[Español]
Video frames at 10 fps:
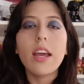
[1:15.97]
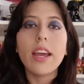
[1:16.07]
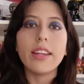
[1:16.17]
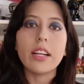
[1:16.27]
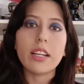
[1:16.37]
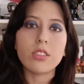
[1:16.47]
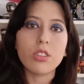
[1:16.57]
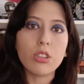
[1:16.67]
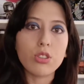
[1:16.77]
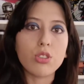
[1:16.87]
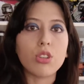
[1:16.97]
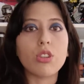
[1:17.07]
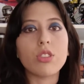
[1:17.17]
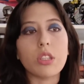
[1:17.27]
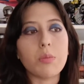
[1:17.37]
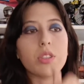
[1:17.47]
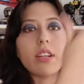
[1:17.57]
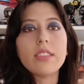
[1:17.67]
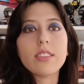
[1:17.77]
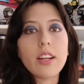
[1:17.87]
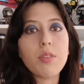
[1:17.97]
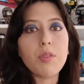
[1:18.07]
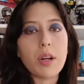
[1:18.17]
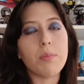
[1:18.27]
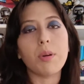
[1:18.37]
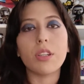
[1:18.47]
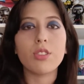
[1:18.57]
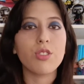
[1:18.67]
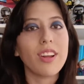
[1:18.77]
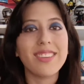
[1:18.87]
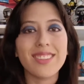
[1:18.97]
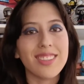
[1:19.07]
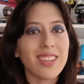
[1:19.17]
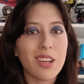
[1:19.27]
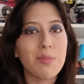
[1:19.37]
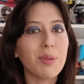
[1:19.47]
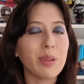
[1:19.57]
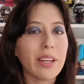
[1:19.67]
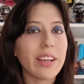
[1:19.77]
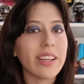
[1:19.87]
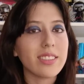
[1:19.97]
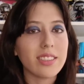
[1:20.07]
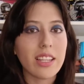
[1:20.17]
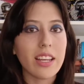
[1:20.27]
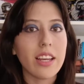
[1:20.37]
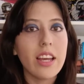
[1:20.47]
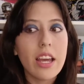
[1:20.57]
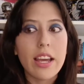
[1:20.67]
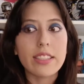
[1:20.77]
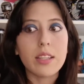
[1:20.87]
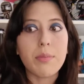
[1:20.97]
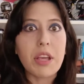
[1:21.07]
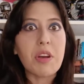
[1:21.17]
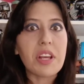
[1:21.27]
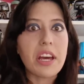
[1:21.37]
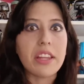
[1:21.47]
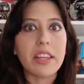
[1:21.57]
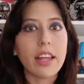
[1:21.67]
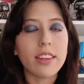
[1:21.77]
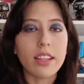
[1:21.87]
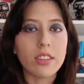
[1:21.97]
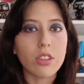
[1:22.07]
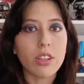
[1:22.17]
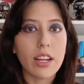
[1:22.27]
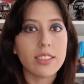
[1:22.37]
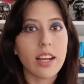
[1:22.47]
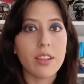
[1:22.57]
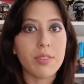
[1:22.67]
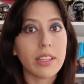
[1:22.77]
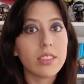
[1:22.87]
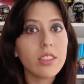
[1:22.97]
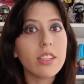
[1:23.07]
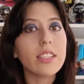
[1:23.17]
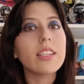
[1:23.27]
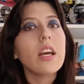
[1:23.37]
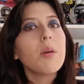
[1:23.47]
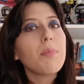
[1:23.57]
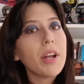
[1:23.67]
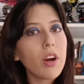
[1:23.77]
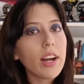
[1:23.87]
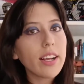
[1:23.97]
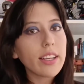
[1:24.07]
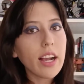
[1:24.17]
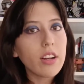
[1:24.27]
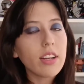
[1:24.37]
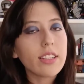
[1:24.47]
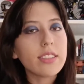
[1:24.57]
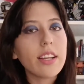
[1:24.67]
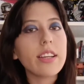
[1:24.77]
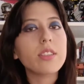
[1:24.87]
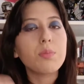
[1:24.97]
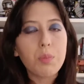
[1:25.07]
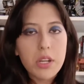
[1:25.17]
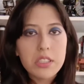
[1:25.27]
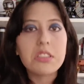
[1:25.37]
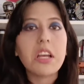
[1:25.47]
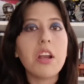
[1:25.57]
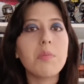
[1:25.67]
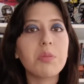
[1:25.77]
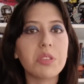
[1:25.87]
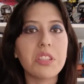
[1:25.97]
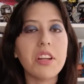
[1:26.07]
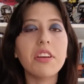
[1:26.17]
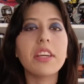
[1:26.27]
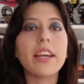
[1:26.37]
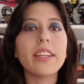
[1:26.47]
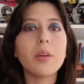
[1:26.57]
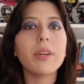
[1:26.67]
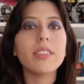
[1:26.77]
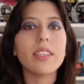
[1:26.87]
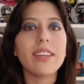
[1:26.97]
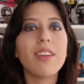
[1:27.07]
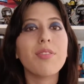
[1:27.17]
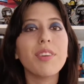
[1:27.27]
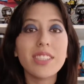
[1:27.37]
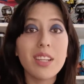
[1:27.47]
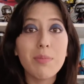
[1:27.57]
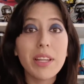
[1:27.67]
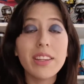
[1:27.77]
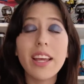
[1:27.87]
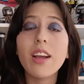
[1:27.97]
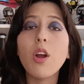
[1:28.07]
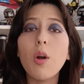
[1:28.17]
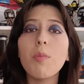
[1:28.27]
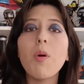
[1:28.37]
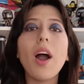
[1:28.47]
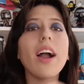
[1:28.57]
En el caso de nosotros tenemos el estar afuera, por eso no era necesario poner este, esta mayoría de edad dentro de la calificaciones, pero ahora que llegaron las series, pues ya lo pusieron y aquí te voy a enseñar fácilmente cómo